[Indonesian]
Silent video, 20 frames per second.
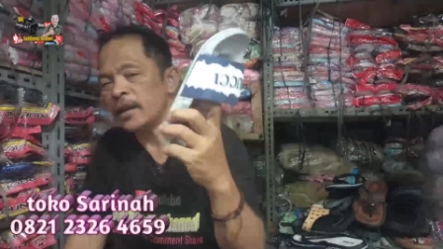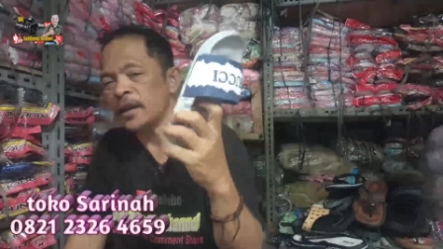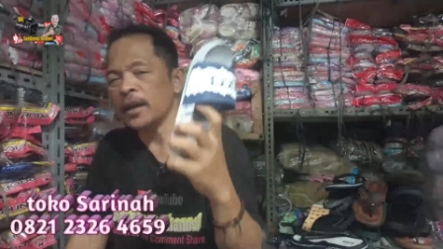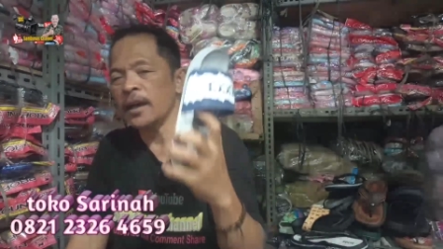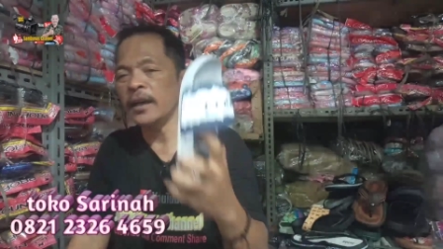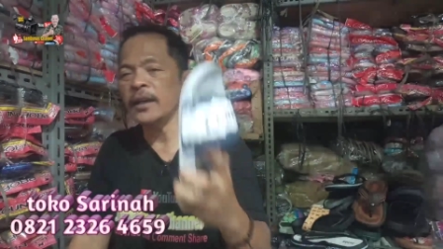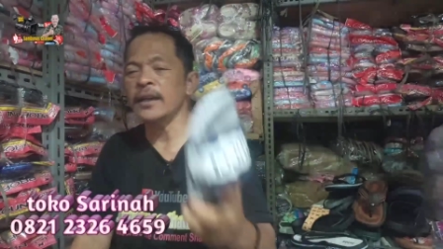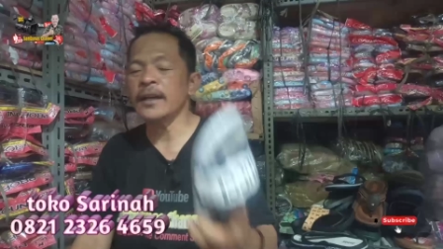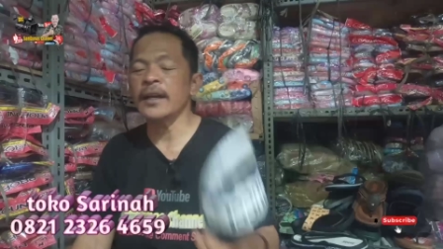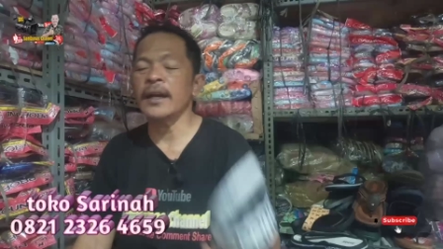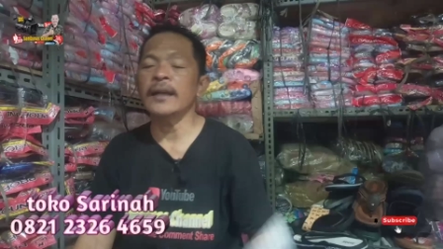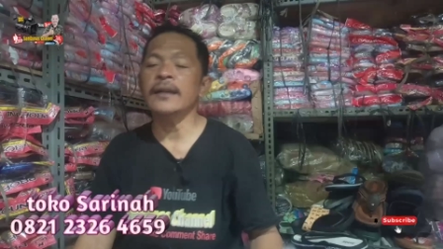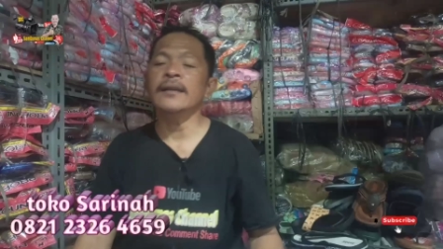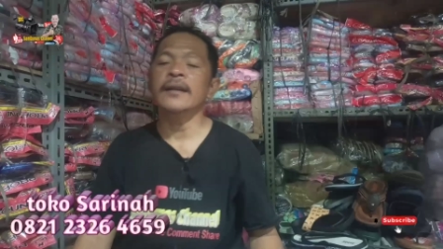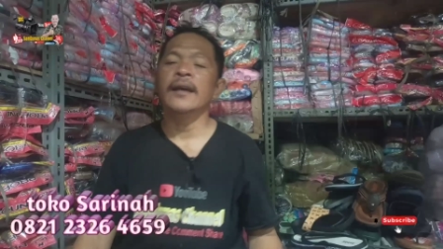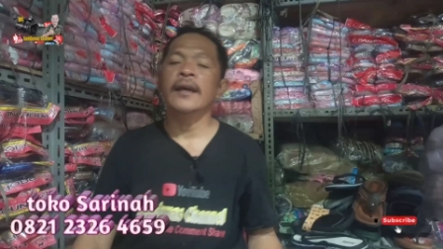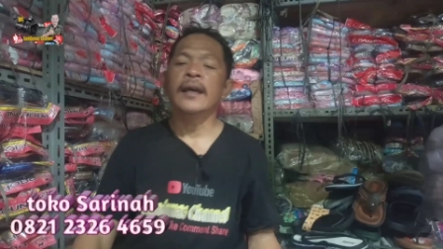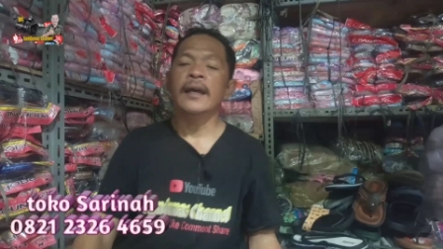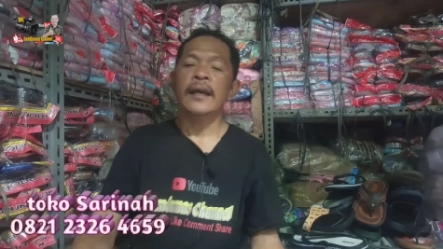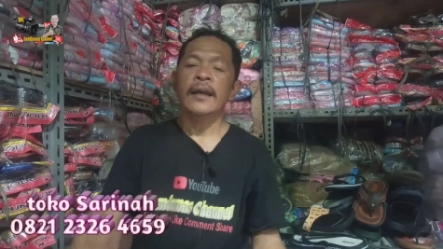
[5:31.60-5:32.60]
Anda kalikan
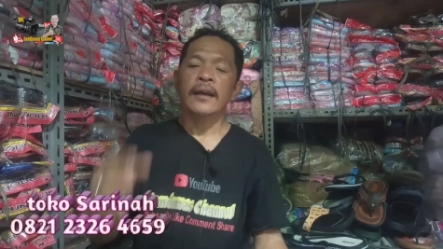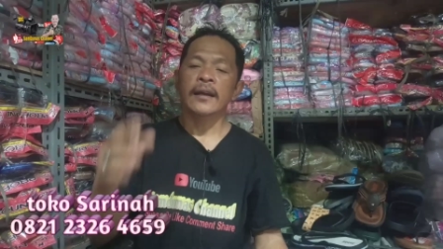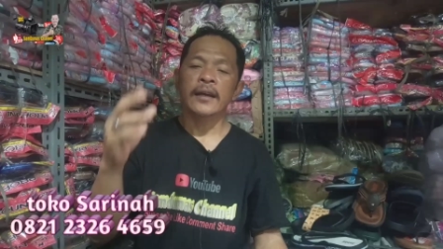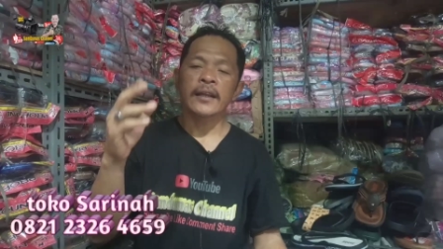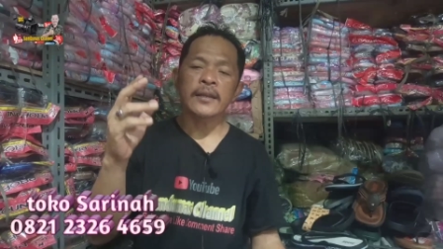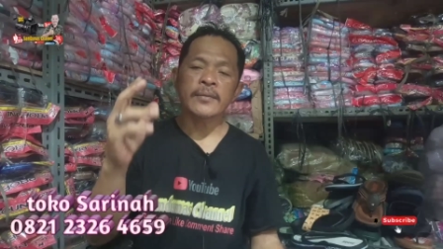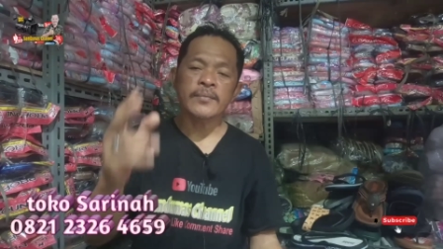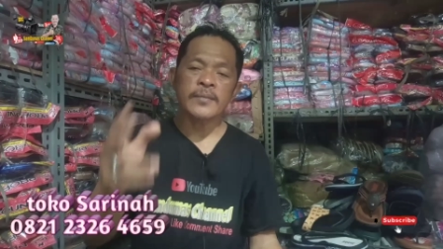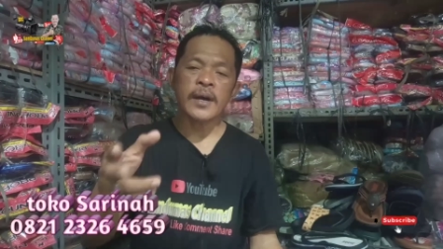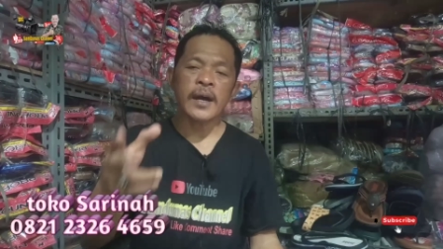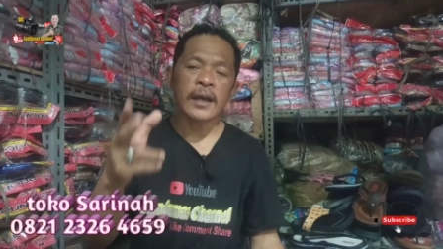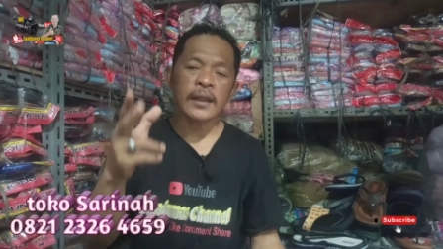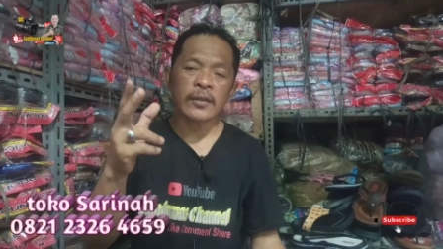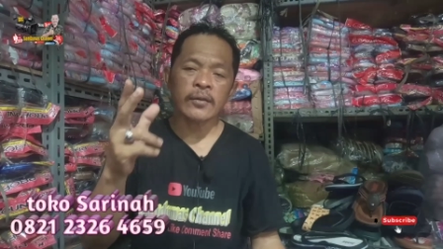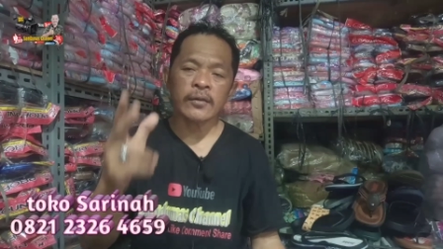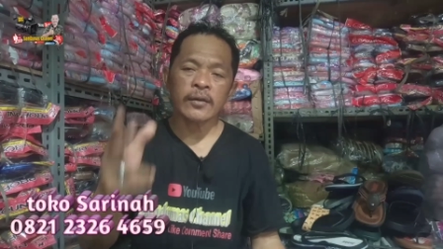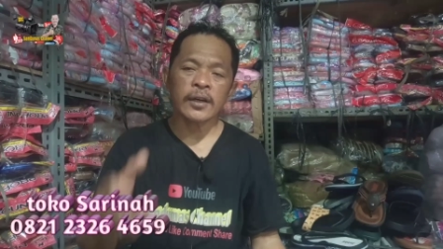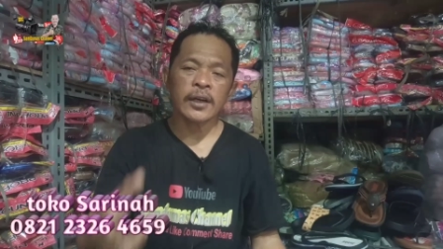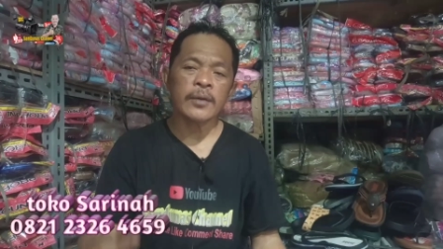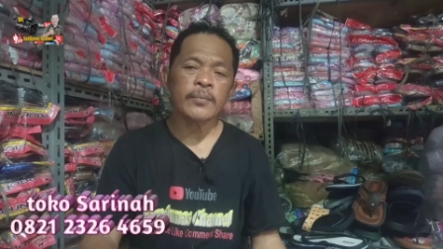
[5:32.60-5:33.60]
5
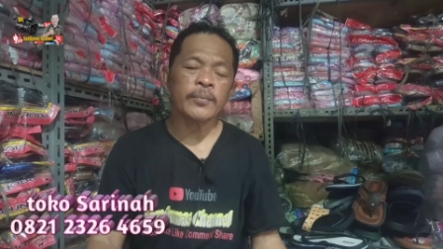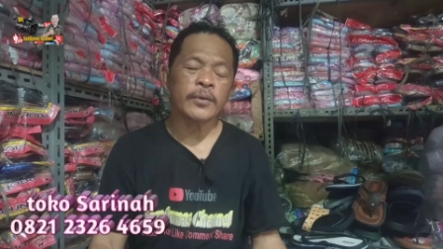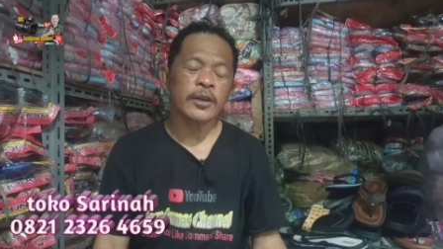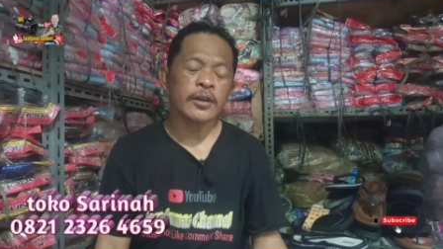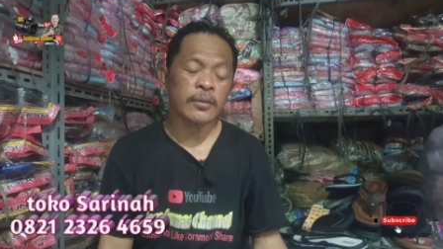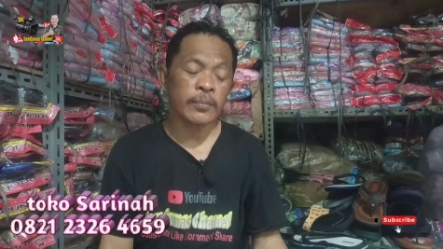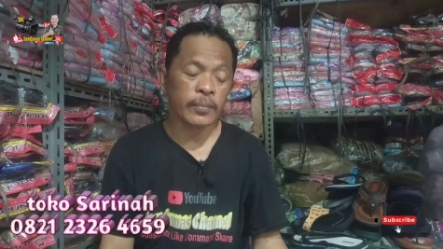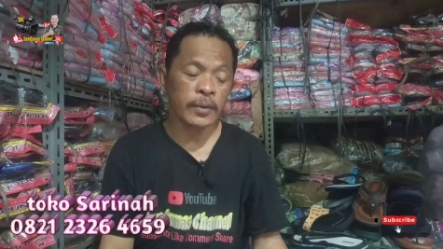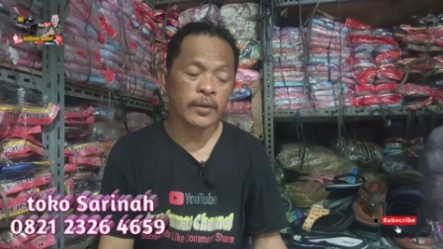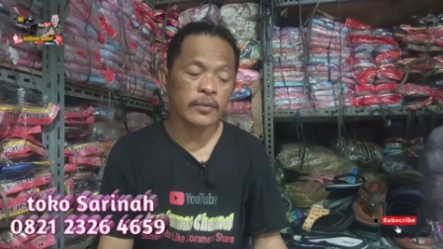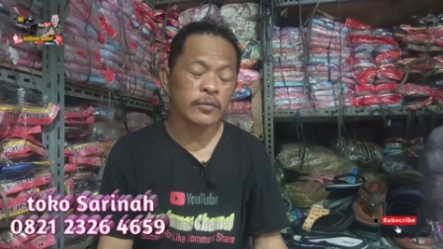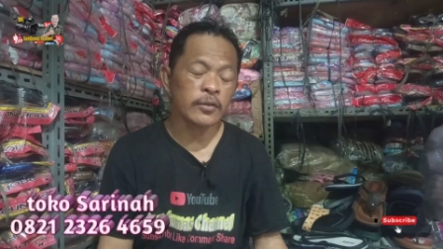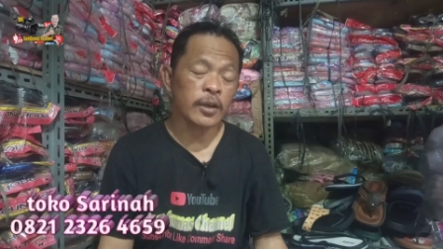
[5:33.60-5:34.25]
atau 6 bener-bener